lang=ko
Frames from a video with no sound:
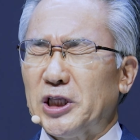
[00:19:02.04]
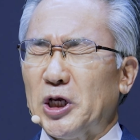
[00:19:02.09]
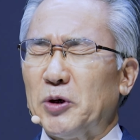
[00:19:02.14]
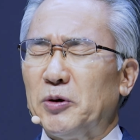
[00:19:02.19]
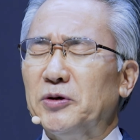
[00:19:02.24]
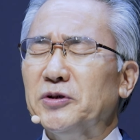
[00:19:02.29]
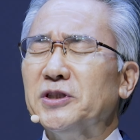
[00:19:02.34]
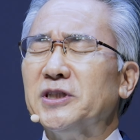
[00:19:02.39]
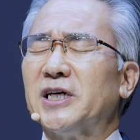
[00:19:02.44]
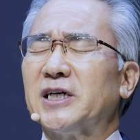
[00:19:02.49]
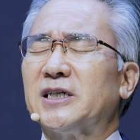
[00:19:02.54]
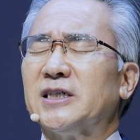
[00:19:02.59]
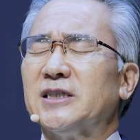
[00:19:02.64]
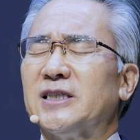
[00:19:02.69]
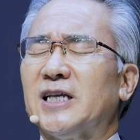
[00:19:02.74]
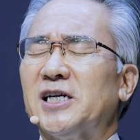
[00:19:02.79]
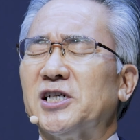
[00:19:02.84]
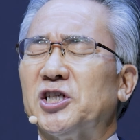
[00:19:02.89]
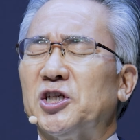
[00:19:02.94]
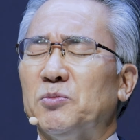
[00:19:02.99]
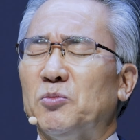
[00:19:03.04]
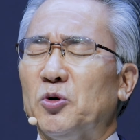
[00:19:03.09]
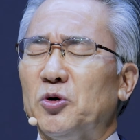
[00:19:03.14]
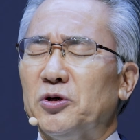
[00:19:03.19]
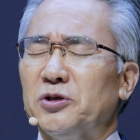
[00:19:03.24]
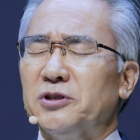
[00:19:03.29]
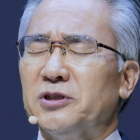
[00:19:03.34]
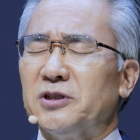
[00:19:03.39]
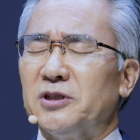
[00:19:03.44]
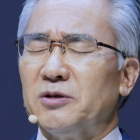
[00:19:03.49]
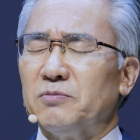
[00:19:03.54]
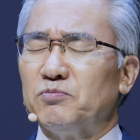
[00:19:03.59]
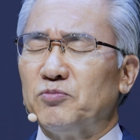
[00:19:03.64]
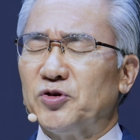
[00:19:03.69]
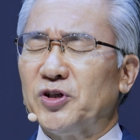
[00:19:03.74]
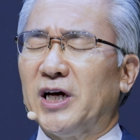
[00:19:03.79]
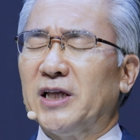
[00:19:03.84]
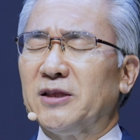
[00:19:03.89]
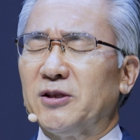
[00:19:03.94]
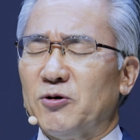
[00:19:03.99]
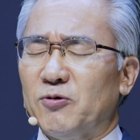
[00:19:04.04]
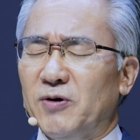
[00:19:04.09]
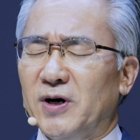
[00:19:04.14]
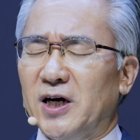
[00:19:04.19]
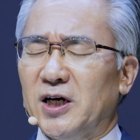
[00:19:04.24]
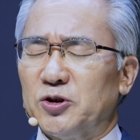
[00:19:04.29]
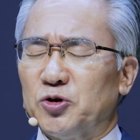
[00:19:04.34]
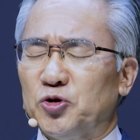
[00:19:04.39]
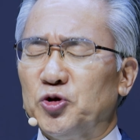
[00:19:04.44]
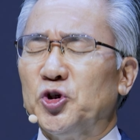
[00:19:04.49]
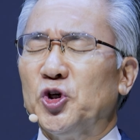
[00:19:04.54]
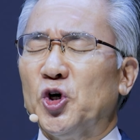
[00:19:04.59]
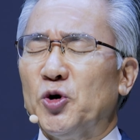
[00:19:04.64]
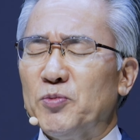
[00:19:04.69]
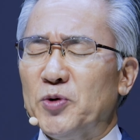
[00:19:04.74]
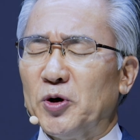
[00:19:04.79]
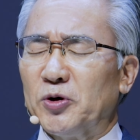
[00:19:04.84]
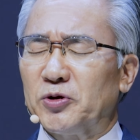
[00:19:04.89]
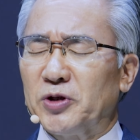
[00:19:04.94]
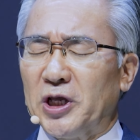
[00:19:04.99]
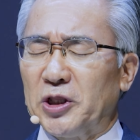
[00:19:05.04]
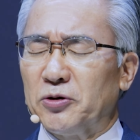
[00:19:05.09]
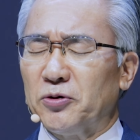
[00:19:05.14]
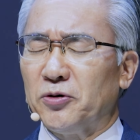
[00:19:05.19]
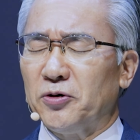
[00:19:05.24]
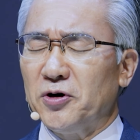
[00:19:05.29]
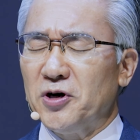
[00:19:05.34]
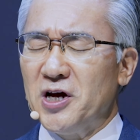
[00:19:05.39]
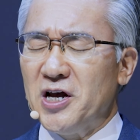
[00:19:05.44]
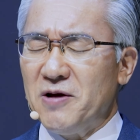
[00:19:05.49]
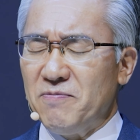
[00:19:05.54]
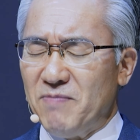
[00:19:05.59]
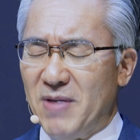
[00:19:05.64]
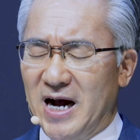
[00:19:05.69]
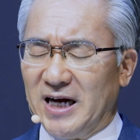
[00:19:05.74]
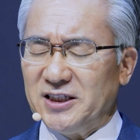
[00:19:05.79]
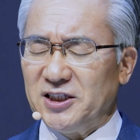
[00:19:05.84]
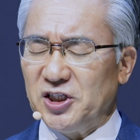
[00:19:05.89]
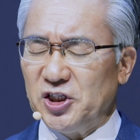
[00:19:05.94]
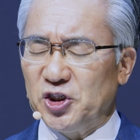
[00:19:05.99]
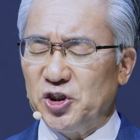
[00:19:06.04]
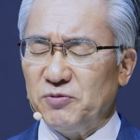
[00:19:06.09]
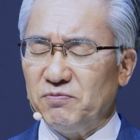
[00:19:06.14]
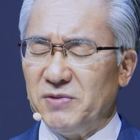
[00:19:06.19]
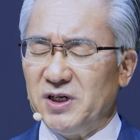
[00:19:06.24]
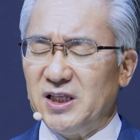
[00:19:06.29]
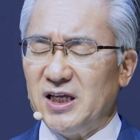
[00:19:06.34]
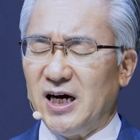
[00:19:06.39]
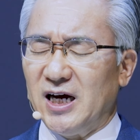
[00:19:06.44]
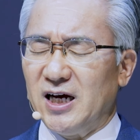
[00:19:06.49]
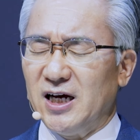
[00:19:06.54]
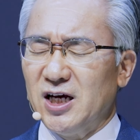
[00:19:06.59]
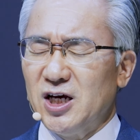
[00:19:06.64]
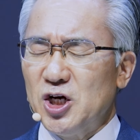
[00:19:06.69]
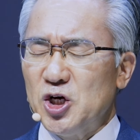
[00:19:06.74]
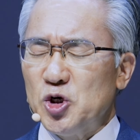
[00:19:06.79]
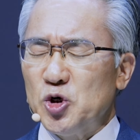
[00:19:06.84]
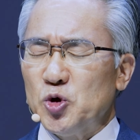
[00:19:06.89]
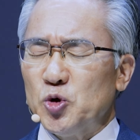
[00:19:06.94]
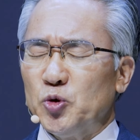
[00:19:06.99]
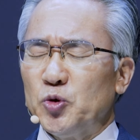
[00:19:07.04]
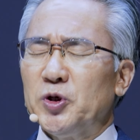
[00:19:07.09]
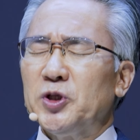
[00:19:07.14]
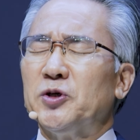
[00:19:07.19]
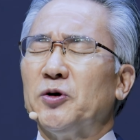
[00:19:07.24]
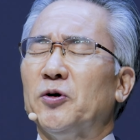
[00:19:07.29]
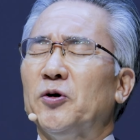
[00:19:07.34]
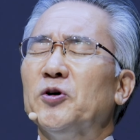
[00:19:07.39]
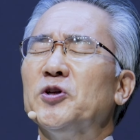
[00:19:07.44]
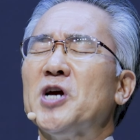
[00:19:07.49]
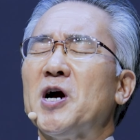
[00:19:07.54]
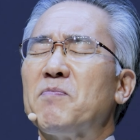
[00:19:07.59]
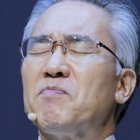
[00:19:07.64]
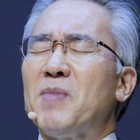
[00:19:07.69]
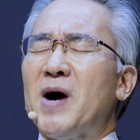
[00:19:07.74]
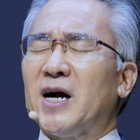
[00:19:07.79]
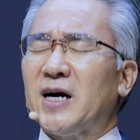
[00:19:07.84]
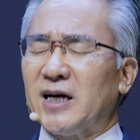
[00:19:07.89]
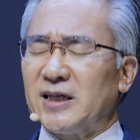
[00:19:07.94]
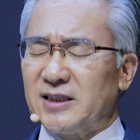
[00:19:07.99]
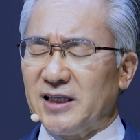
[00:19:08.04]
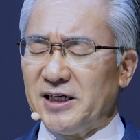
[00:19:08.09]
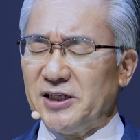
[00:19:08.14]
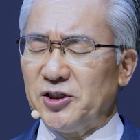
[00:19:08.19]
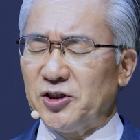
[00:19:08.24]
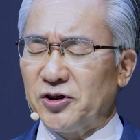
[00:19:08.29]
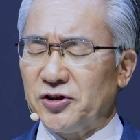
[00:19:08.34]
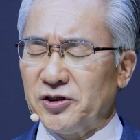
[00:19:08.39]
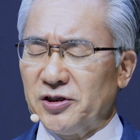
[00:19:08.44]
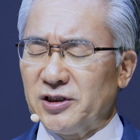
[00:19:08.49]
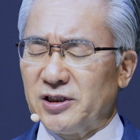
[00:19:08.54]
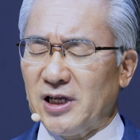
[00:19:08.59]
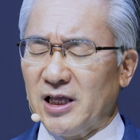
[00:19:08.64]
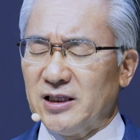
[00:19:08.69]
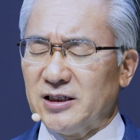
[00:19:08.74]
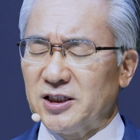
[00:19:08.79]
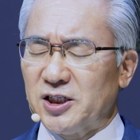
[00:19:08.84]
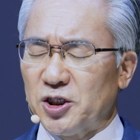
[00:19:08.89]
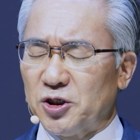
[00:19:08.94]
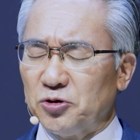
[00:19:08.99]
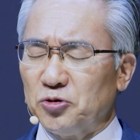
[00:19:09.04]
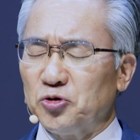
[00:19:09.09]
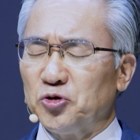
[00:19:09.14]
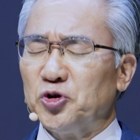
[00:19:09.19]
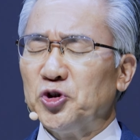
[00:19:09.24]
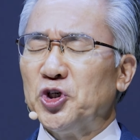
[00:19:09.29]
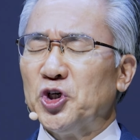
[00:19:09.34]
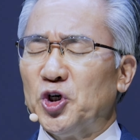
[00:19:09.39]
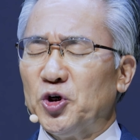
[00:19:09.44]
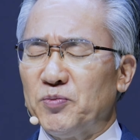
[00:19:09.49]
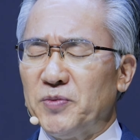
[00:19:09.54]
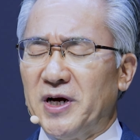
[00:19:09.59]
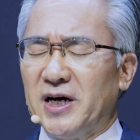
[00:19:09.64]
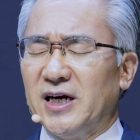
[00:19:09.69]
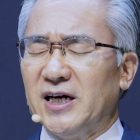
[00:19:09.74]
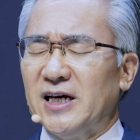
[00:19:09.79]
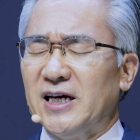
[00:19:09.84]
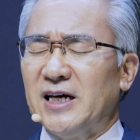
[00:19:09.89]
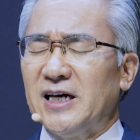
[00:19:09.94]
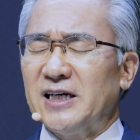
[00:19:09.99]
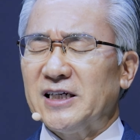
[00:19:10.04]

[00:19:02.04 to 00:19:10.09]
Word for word: 때로 언제 끝날지 모르는 불안과 두려움이 올 때도 많이 있습니다. 우리도 언약 바깥에 있었을 때는 그런 두려움에